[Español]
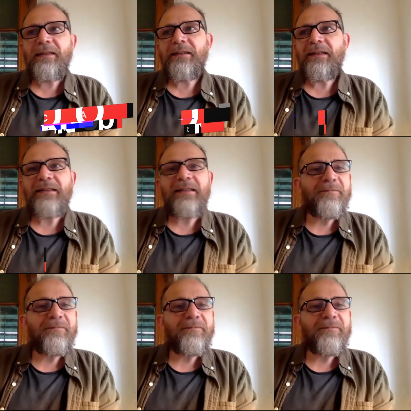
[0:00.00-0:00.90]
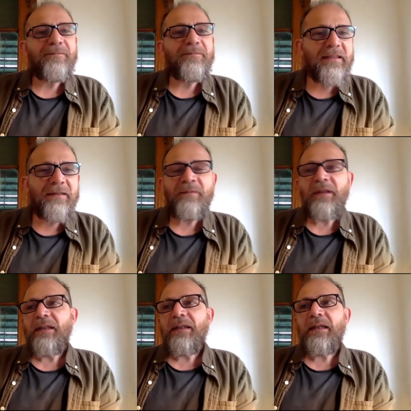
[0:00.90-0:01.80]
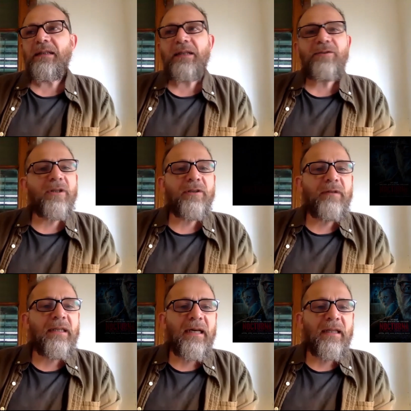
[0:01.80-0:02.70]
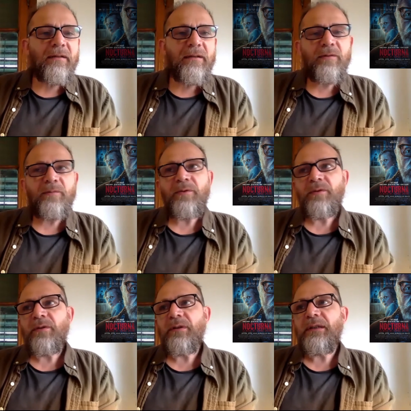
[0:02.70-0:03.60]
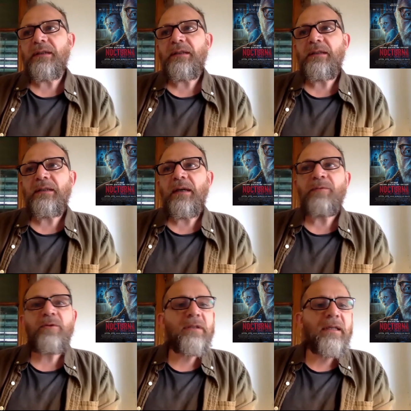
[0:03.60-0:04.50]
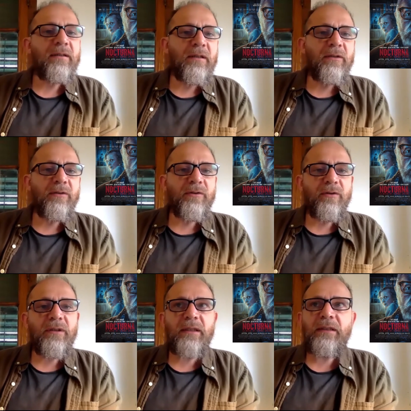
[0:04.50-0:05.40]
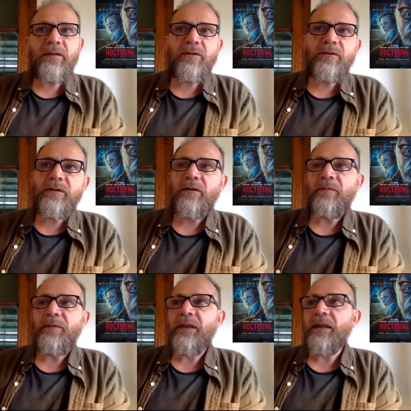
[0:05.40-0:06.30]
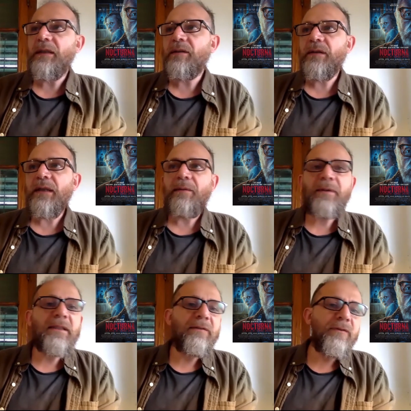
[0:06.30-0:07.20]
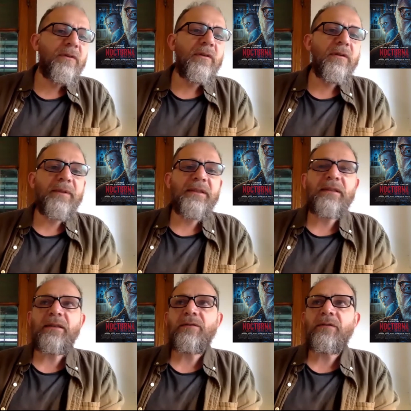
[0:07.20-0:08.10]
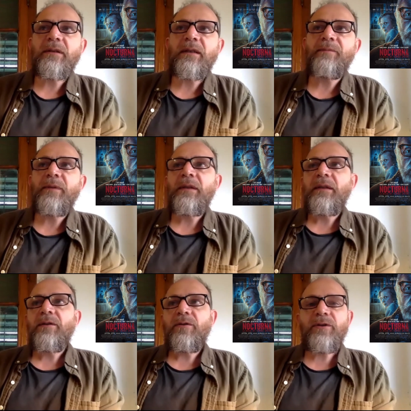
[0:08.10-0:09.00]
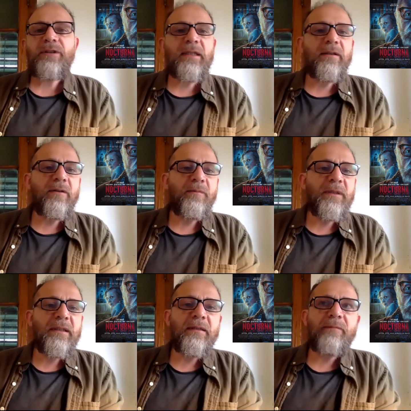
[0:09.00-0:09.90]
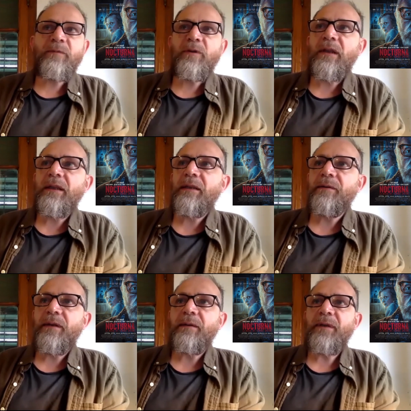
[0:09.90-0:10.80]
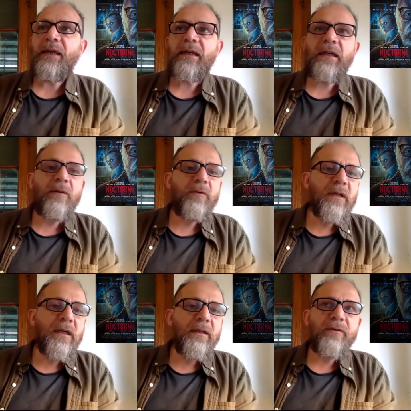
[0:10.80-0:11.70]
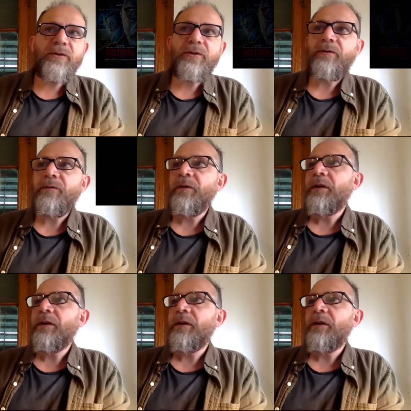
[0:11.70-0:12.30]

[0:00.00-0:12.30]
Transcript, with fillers: es así, pero es así. Hay tanto que no hay nada en un punto y, abundan los contenidos, como te digo, de las plataformas y de todas estas cosas que nos meten, nos dan de, mirar en la boca, digo yo.